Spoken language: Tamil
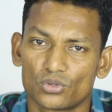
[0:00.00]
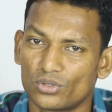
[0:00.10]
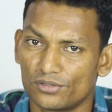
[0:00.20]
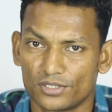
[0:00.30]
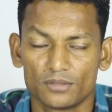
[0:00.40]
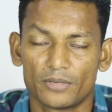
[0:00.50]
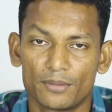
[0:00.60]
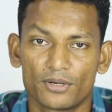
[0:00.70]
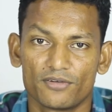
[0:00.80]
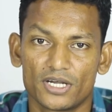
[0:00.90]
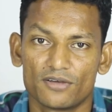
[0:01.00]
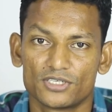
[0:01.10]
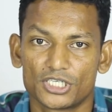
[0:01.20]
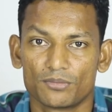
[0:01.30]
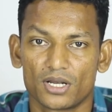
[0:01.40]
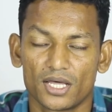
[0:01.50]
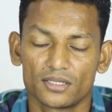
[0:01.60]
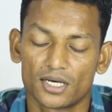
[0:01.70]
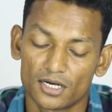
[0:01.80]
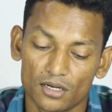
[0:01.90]
ஸோ இது வந்து பயப்பட வேண்டிய விஷயம்
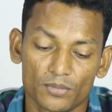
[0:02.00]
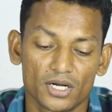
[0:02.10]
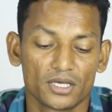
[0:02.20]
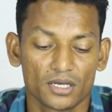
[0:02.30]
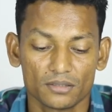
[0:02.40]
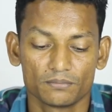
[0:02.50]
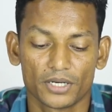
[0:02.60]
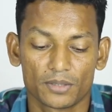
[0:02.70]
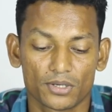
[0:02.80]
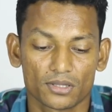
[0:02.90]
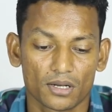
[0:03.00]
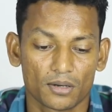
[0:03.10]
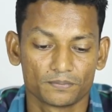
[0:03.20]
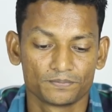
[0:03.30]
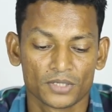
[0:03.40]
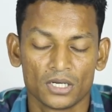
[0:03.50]
இல்லை தாராளமாக நீங்கள் பயன்படுத்தலாம்